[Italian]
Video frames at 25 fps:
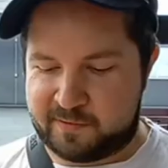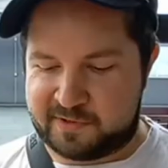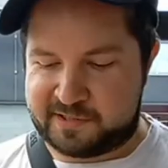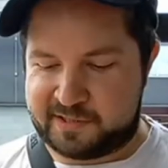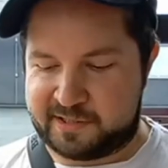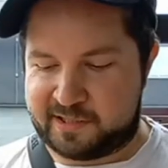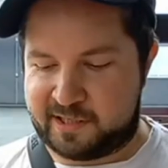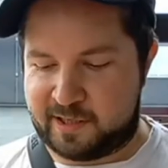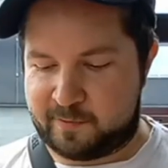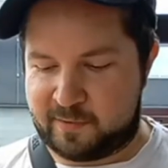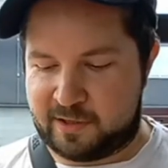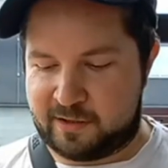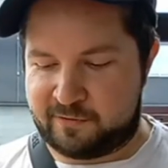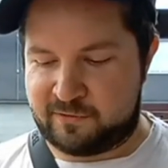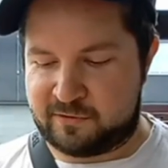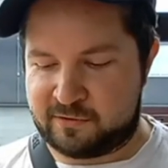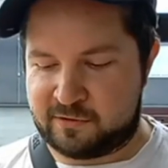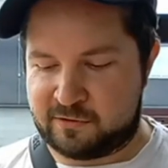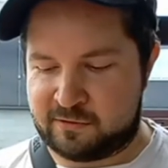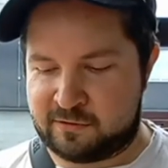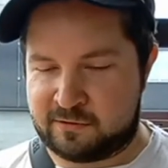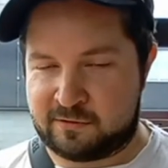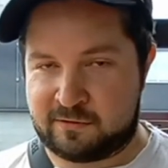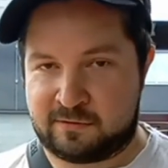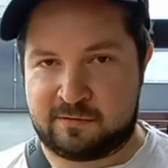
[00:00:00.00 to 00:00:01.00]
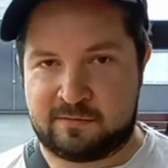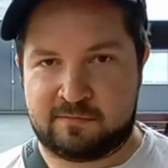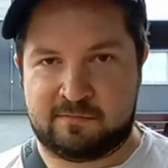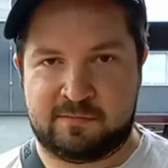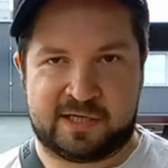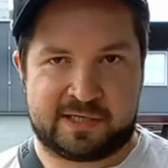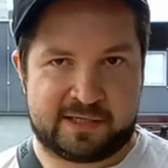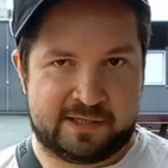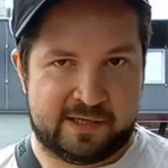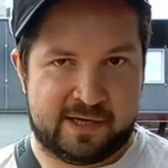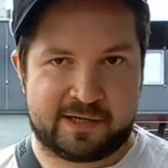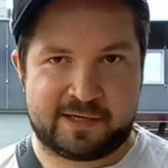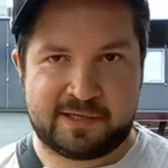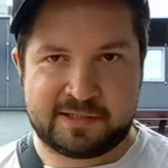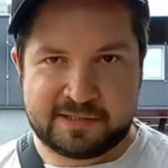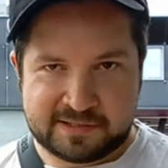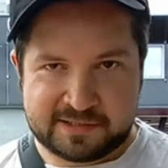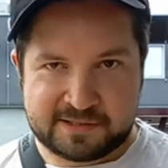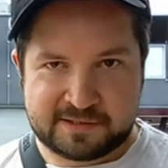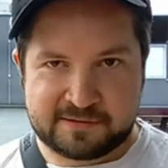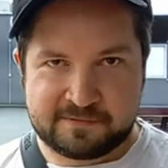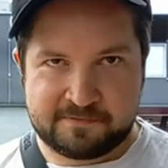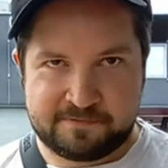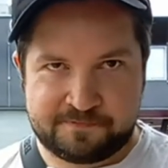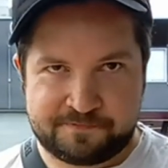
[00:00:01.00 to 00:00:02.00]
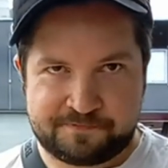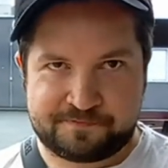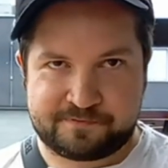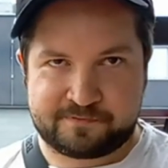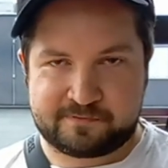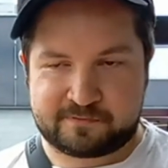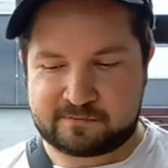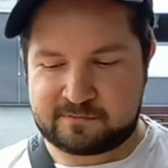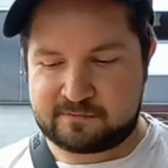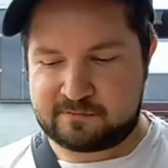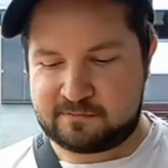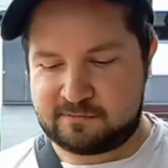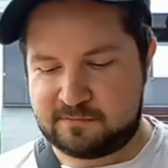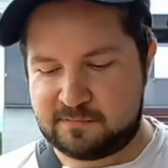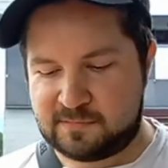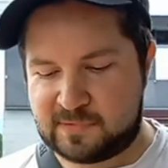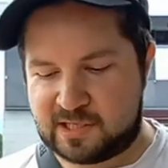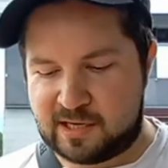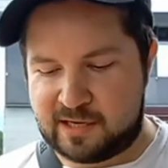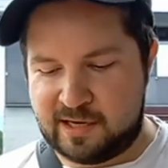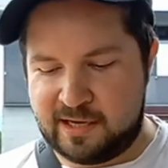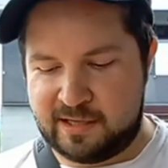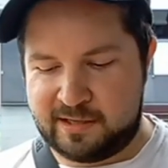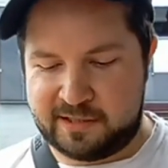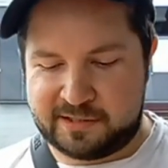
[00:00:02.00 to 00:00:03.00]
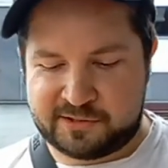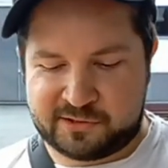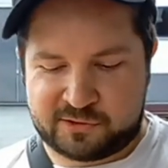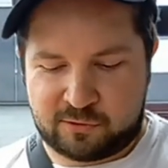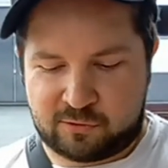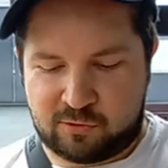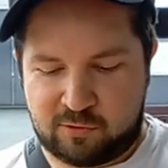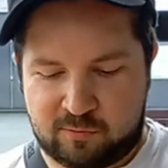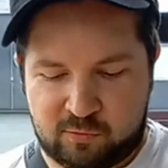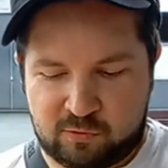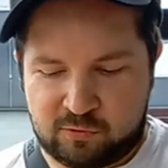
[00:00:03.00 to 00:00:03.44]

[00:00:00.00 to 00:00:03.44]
prima si chiamavano McNuggets, adesso